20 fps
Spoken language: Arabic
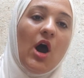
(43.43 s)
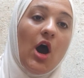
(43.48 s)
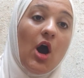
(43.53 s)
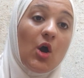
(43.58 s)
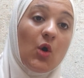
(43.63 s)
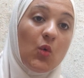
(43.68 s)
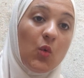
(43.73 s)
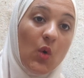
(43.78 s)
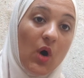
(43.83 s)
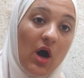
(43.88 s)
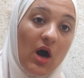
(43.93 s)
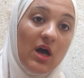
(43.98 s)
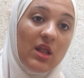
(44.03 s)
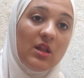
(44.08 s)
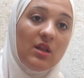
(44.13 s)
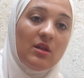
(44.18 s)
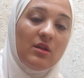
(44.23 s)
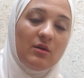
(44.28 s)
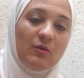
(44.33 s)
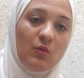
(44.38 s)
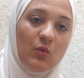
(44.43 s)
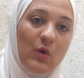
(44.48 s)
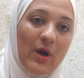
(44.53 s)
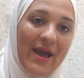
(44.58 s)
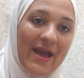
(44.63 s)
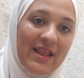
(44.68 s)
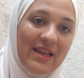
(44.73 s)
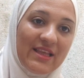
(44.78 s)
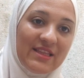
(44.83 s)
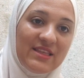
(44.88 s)
اقوال
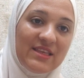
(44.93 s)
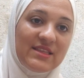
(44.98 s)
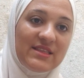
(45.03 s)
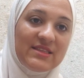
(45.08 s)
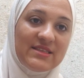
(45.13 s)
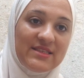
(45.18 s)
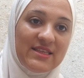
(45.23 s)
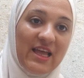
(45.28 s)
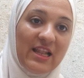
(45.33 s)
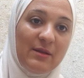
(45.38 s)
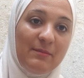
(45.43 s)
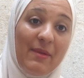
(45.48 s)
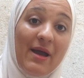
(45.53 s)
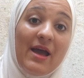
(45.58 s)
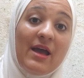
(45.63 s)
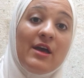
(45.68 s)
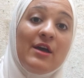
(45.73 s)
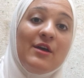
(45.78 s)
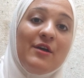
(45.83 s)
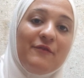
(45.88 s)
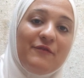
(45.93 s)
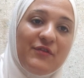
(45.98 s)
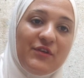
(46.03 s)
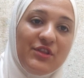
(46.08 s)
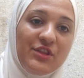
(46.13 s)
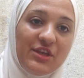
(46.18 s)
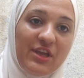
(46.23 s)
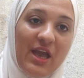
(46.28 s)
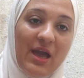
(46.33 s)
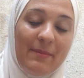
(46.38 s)
والده سلمى في
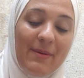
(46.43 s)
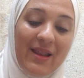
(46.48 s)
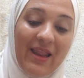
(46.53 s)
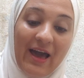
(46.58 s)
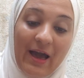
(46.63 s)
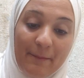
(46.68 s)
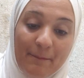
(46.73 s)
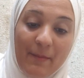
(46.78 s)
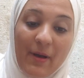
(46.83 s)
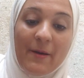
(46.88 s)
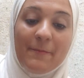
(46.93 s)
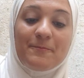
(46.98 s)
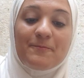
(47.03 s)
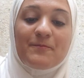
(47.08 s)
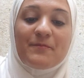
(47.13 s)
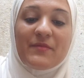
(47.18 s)
النيابه العامه